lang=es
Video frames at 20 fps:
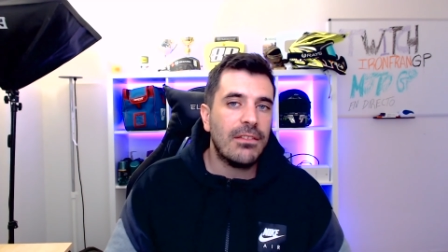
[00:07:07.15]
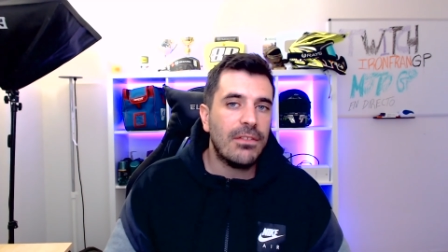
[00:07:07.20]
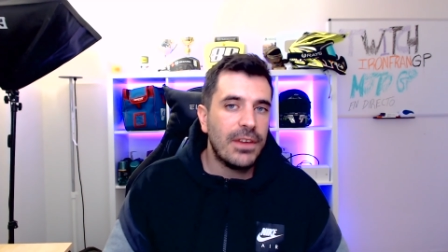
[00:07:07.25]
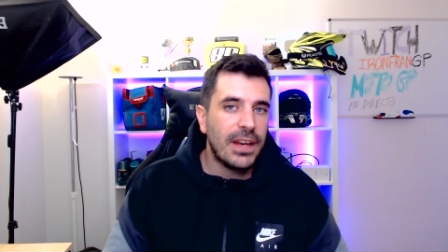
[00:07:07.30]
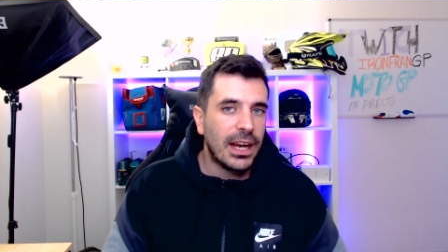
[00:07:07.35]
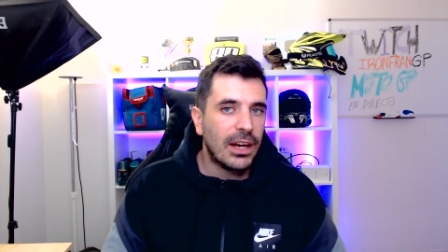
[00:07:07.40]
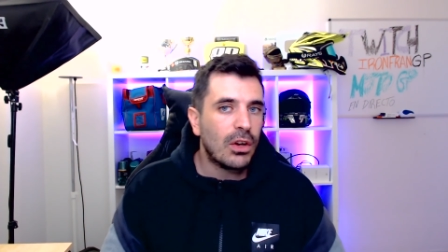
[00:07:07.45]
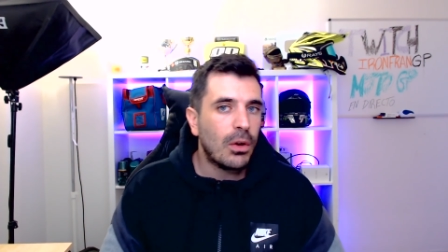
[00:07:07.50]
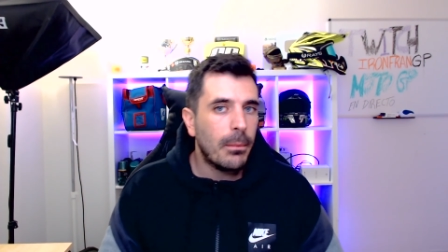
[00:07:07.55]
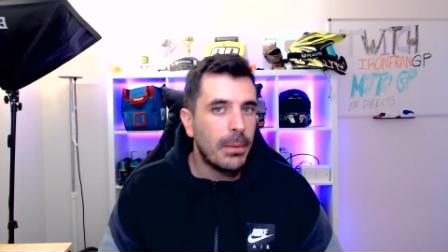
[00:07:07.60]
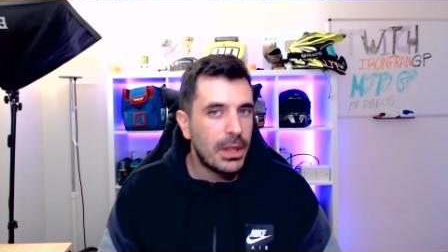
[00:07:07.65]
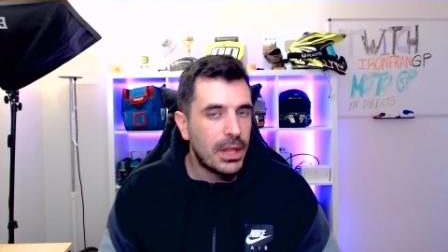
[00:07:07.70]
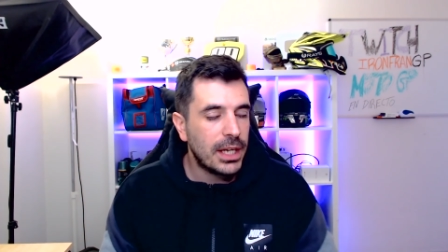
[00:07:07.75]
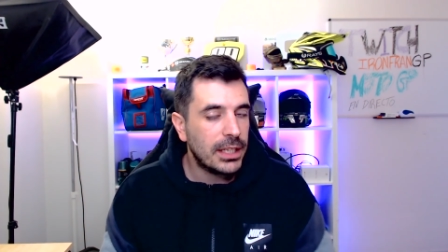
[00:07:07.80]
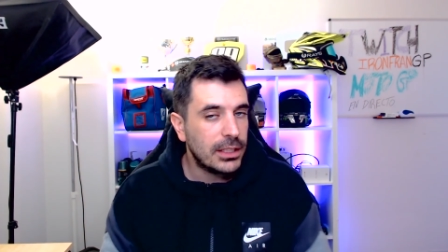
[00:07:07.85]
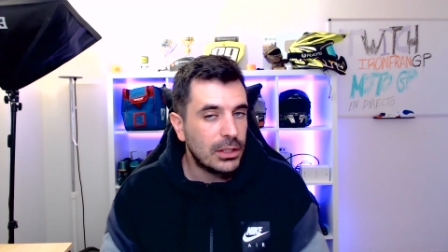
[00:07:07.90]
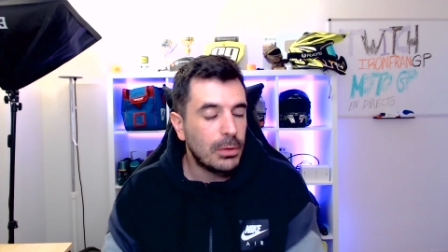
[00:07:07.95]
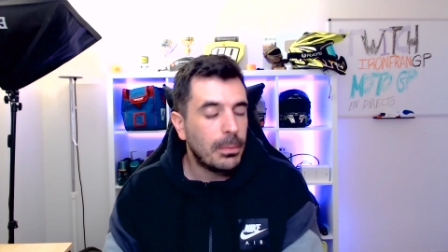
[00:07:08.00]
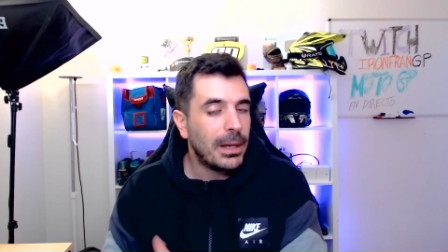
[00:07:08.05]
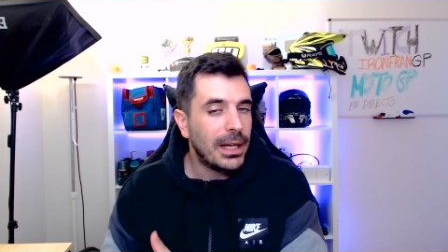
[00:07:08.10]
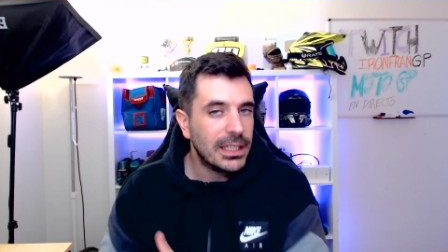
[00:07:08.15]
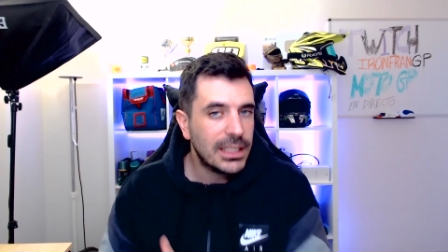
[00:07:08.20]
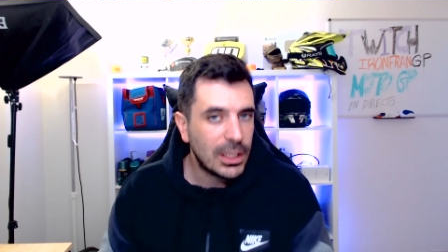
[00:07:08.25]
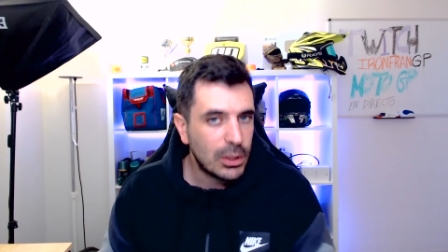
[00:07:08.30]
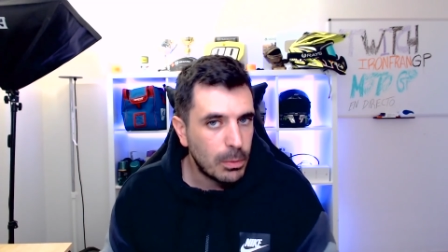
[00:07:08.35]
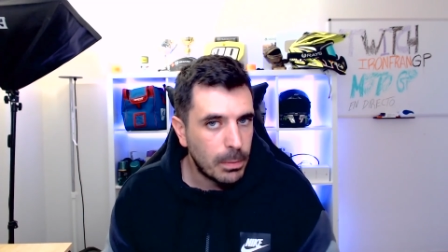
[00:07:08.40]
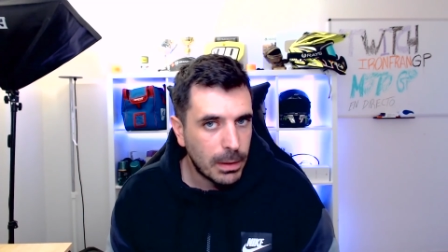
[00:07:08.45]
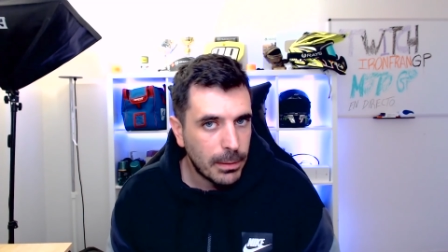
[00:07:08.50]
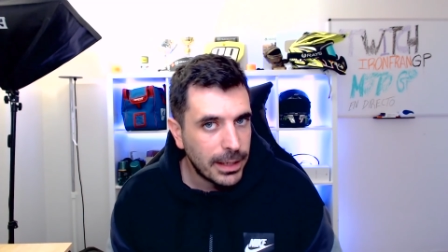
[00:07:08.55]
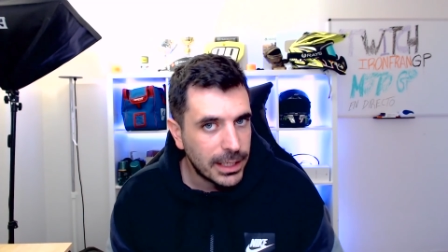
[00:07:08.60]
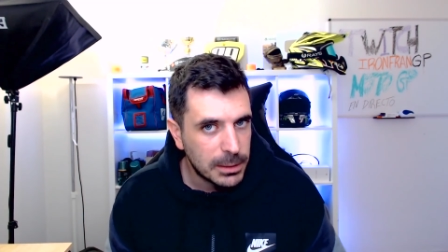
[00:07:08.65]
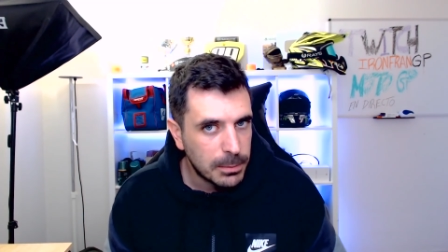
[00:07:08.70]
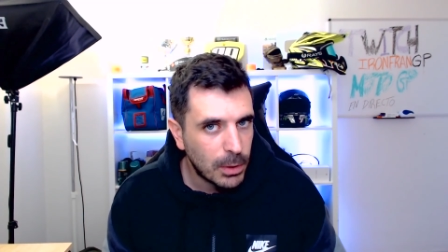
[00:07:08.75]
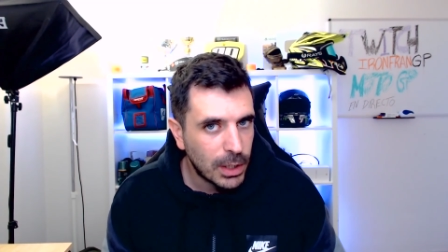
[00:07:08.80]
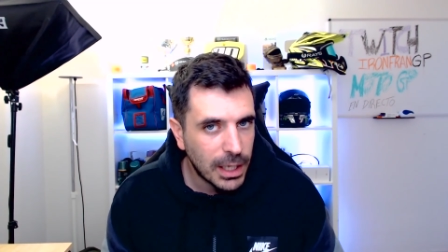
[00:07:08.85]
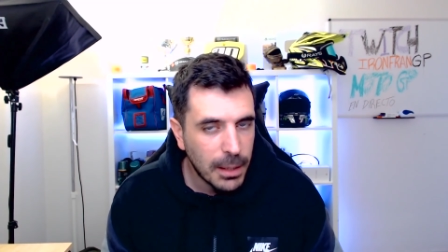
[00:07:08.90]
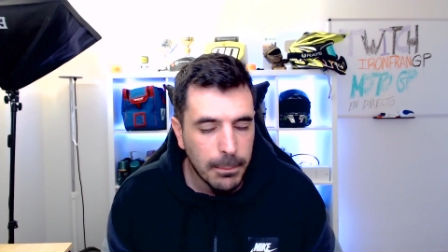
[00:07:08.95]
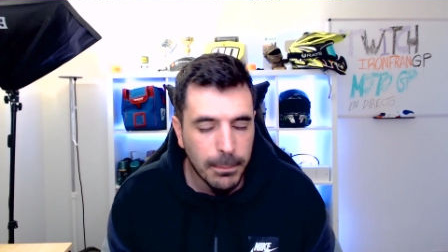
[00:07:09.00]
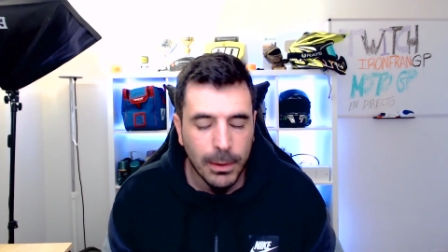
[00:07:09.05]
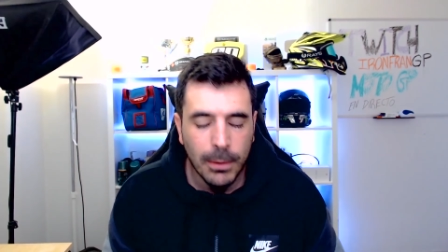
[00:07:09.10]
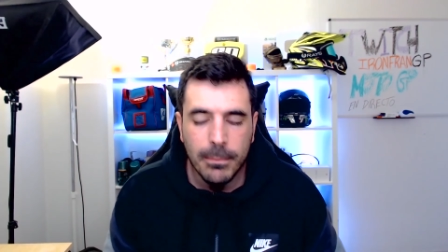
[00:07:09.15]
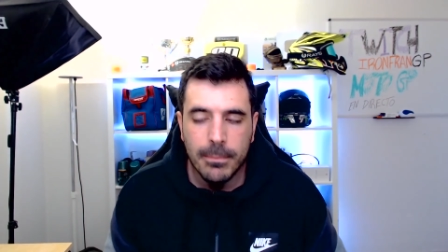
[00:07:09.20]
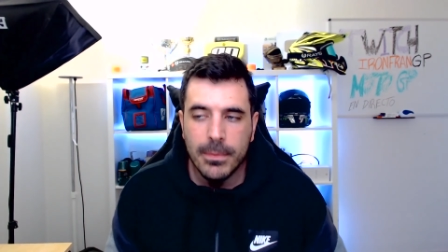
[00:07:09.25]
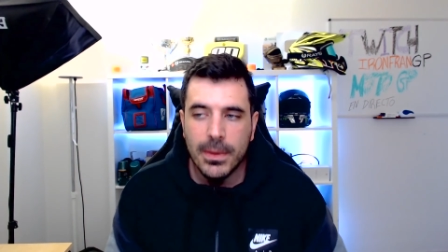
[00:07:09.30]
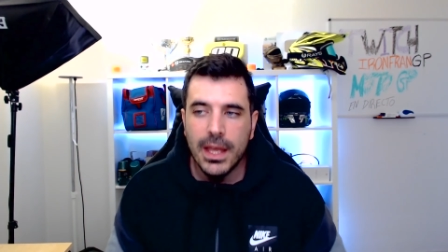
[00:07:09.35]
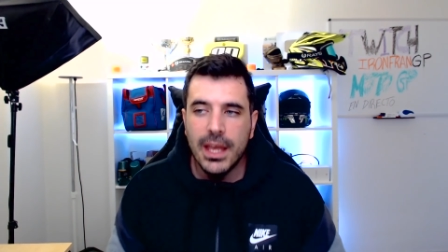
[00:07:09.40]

final convencen a Tito para irse a Superbikes, por ejemplo.